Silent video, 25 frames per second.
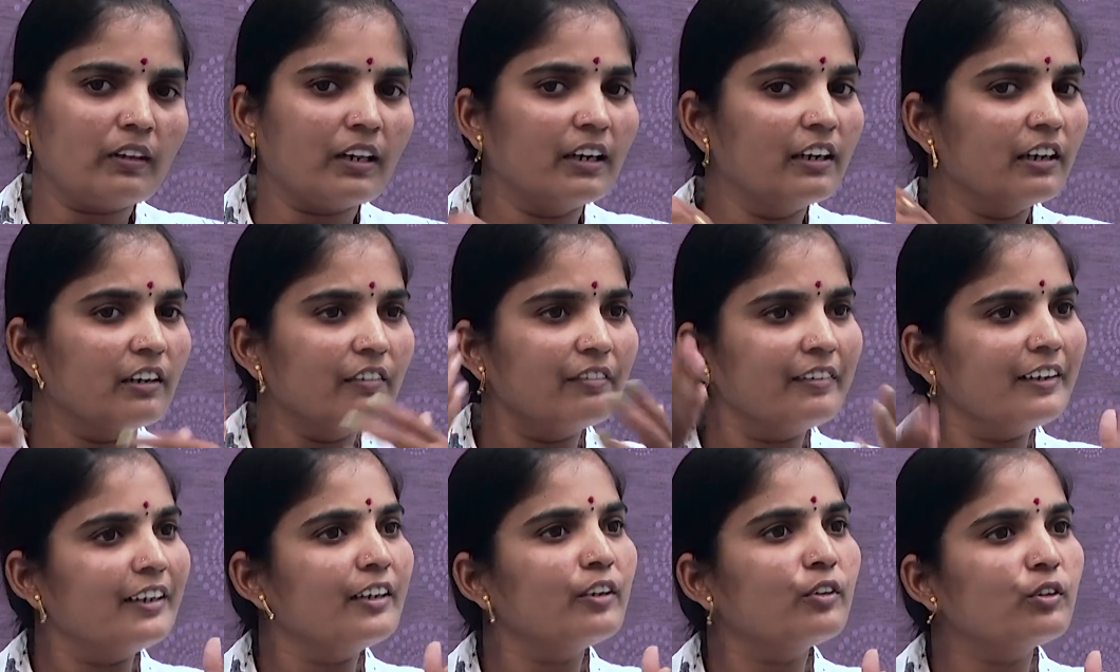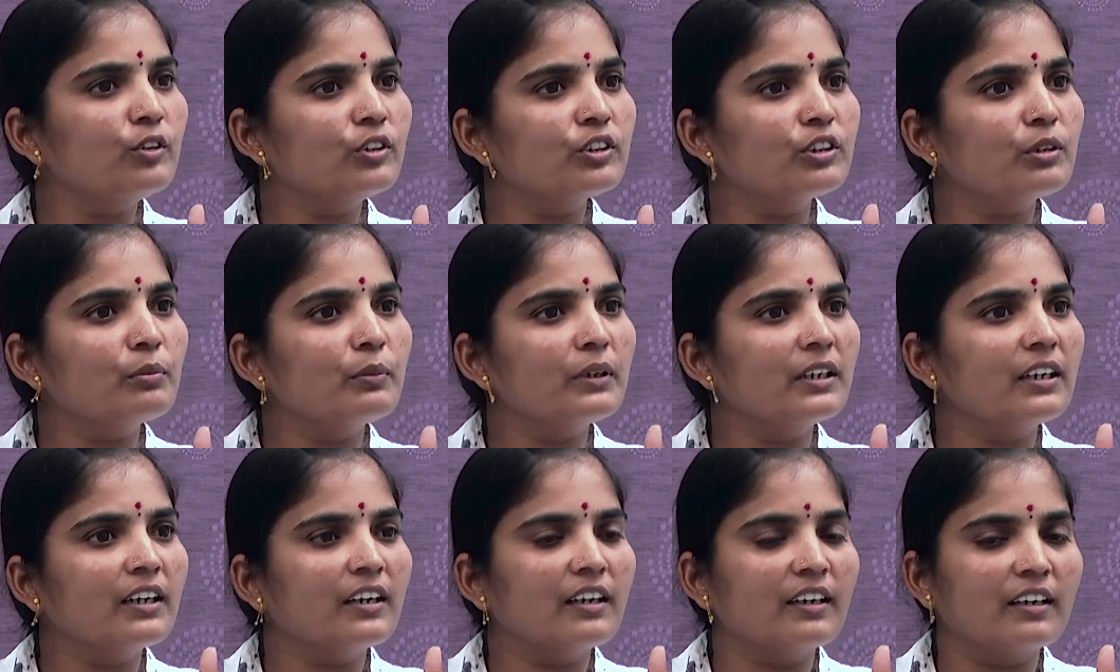అంటే వీటి
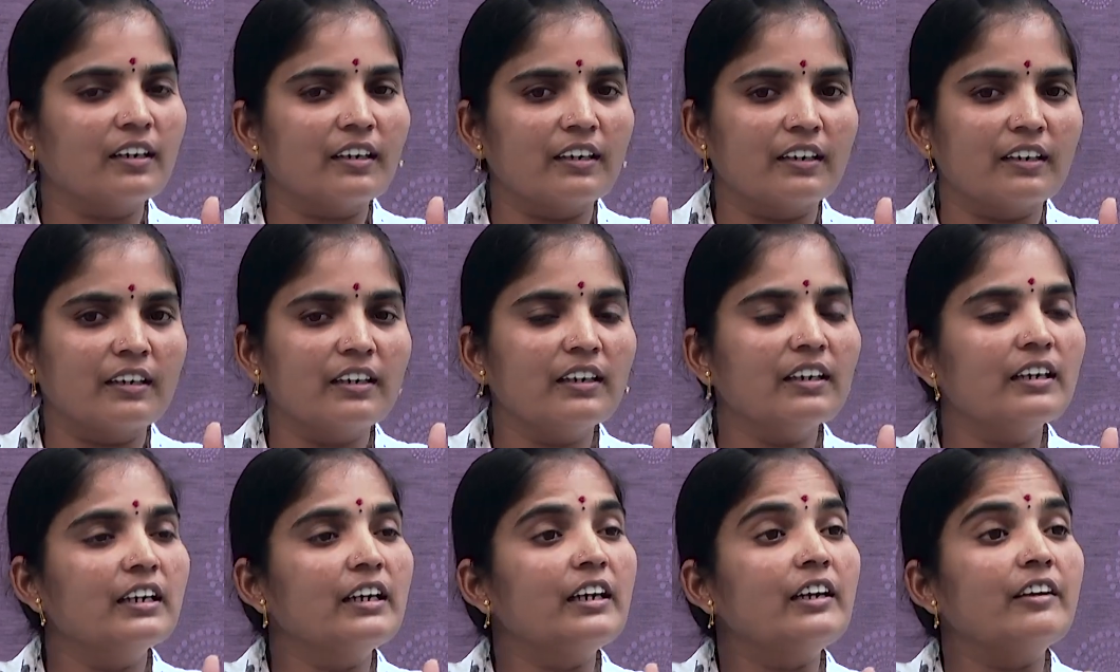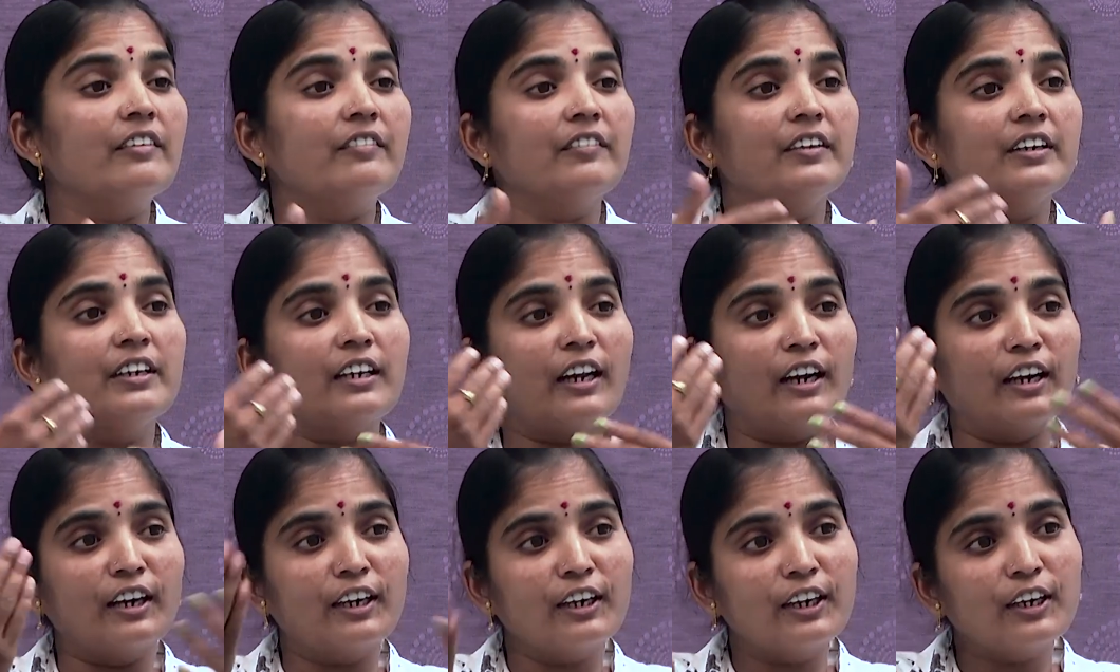కోసమేనా అని అంటే
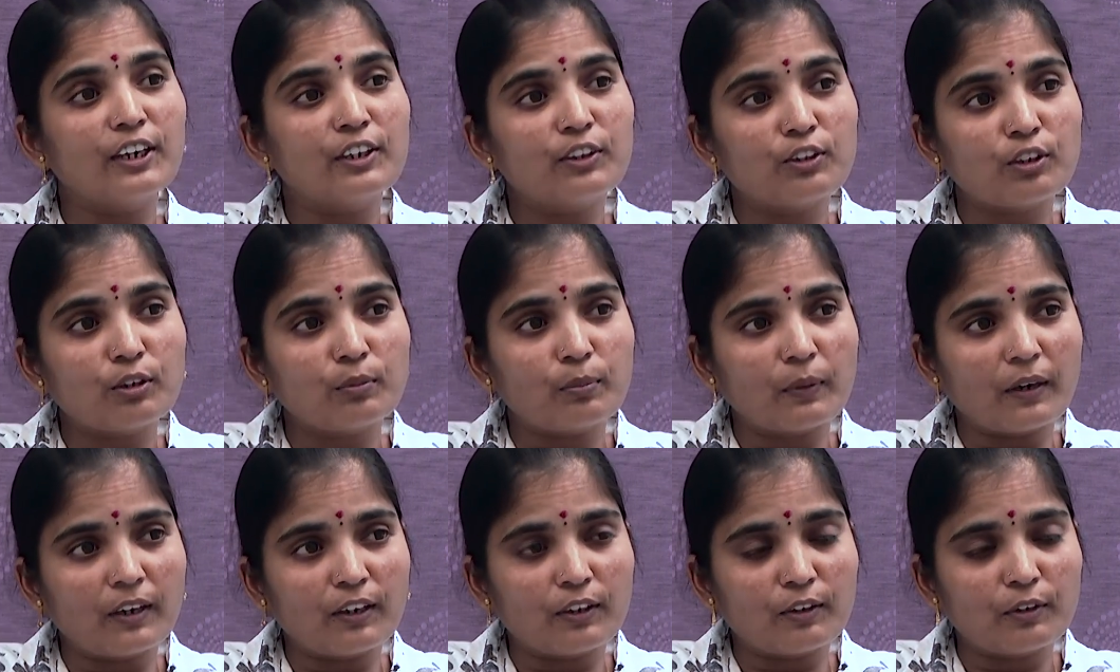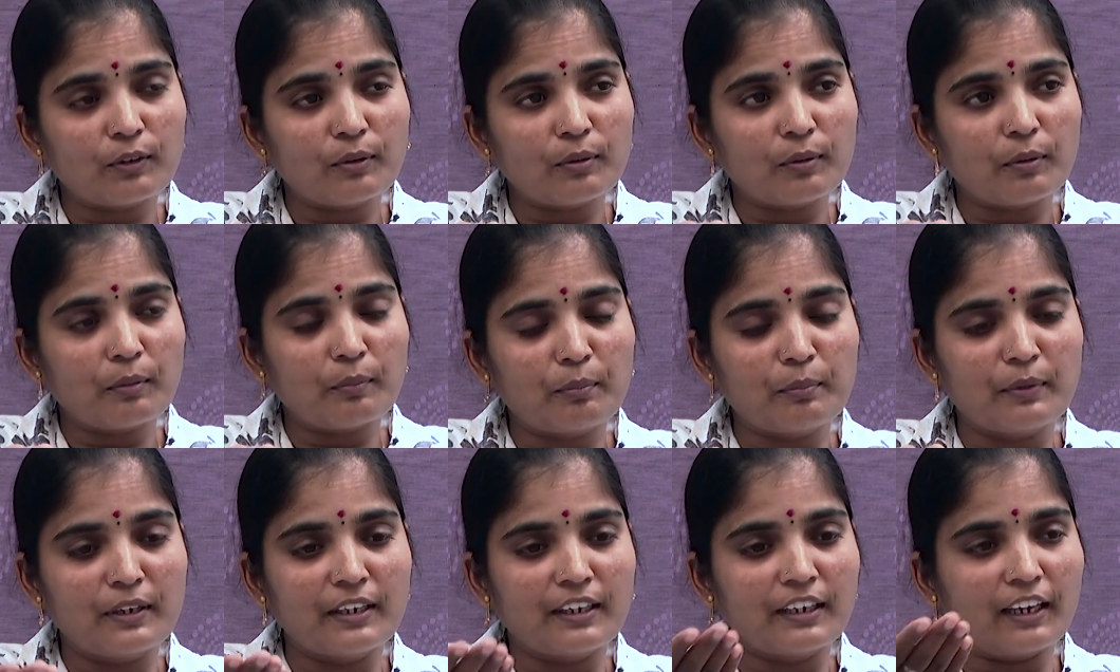వీటన్నిటితో పాటు
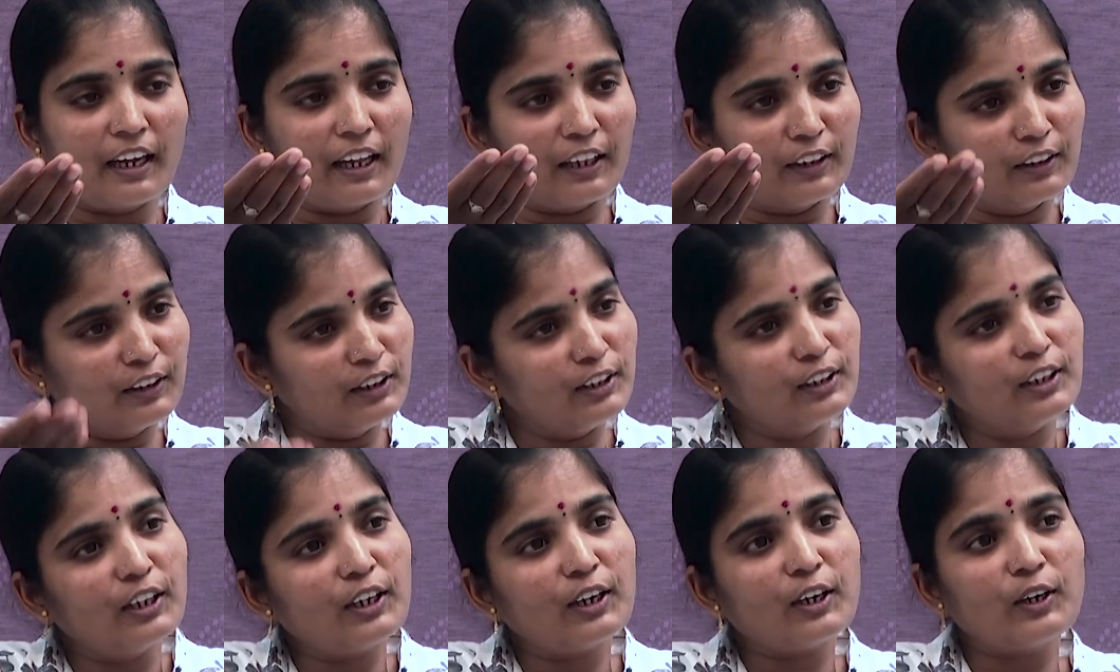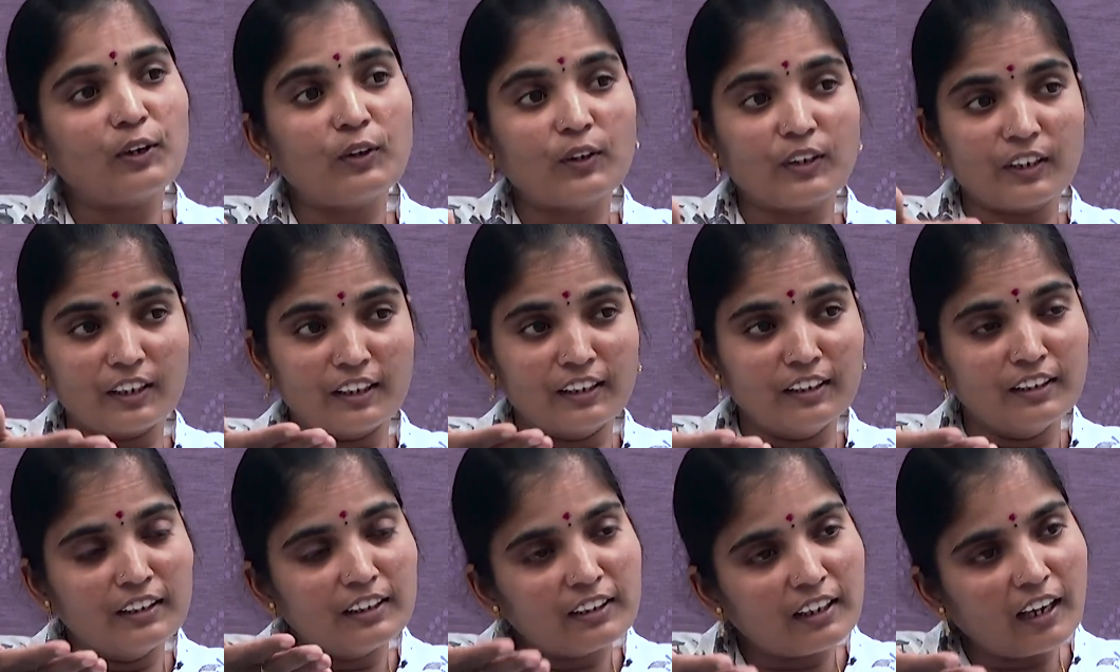మీ అందరిలో
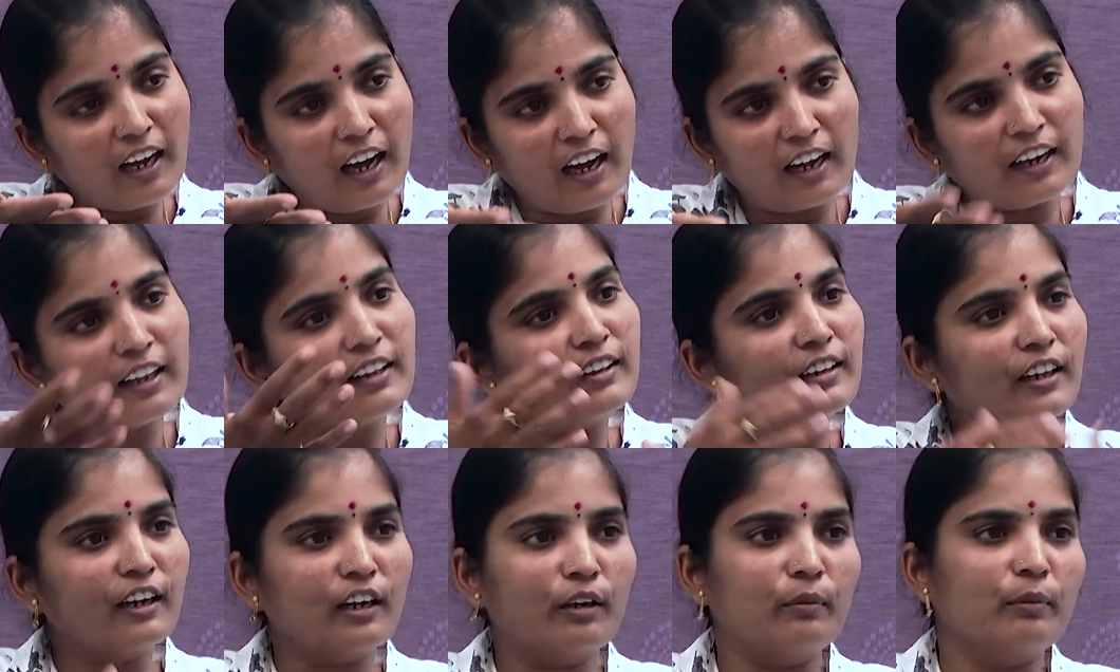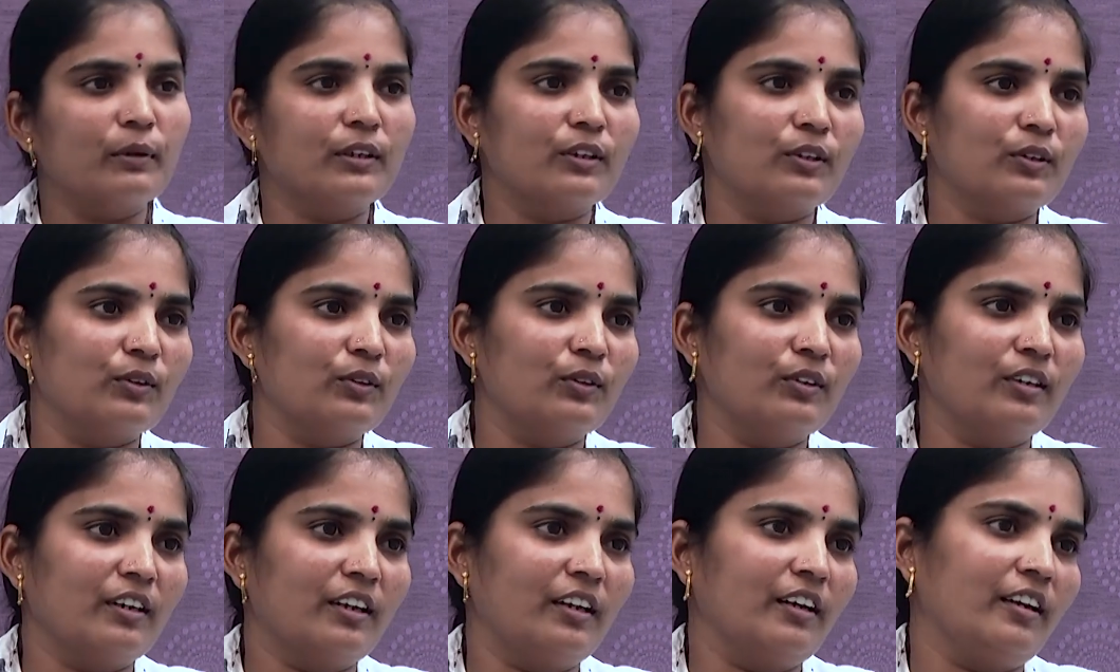ఇంత ఆనందంగా
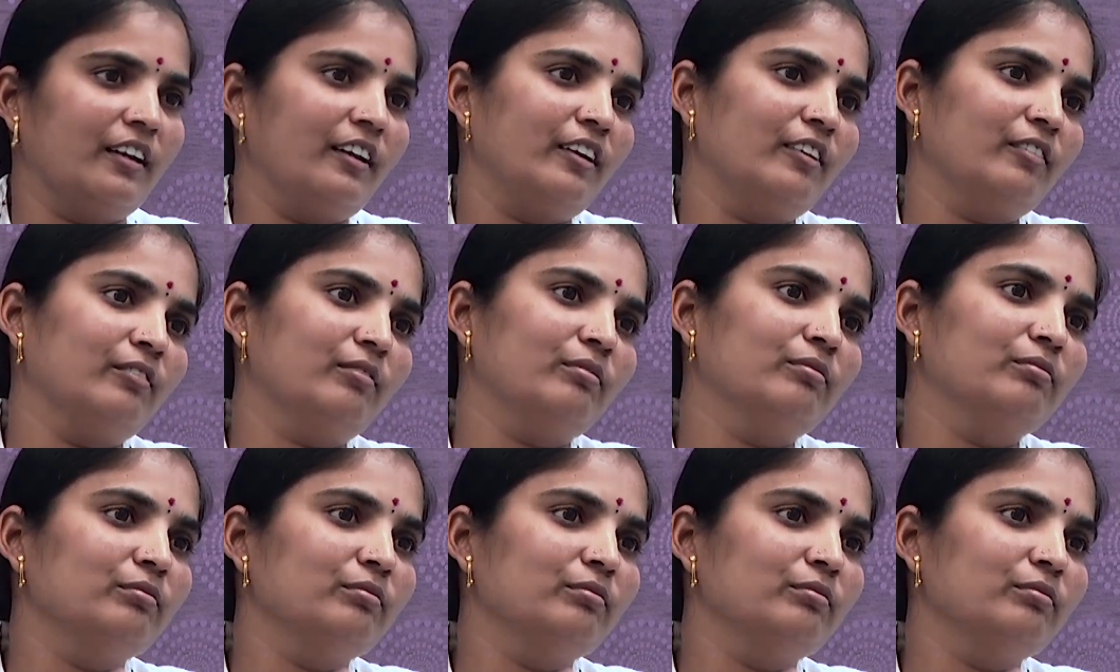బతుకుతున్నాను నేను